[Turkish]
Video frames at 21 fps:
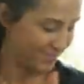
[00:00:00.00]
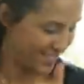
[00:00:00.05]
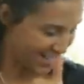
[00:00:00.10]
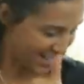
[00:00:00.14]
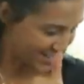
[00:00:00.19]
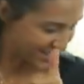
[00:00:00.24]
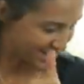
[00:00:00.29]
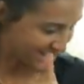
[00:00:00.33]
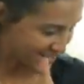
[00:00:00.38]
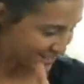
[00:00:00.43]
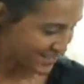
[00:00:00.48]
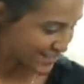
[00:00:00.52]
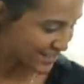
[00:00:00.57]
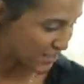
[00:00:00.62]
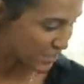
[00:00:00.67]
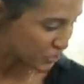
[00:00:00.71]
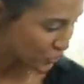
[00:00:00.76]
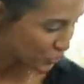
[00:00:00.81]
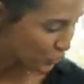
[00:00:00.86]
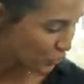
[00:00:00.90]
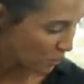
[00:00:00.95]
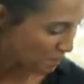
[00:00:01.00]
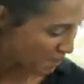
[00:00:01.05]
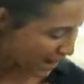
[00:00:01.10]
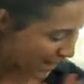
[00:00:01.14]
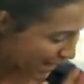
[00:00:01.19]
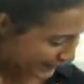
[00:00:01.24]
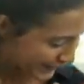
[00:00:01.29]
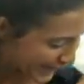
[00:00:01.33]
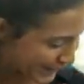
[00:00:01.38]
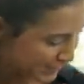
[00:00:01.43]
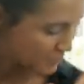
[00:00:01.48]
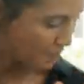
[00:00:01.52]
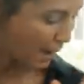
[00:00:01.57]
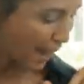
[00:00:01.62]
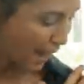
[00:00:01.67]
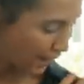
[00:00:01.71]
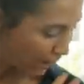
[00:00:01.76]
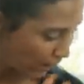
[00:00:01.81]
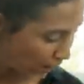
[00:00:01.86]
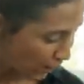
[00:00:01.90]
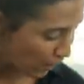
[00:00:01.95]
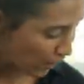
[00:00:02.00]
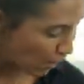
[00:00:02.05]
Yalnız değilsin aşkito merak etme.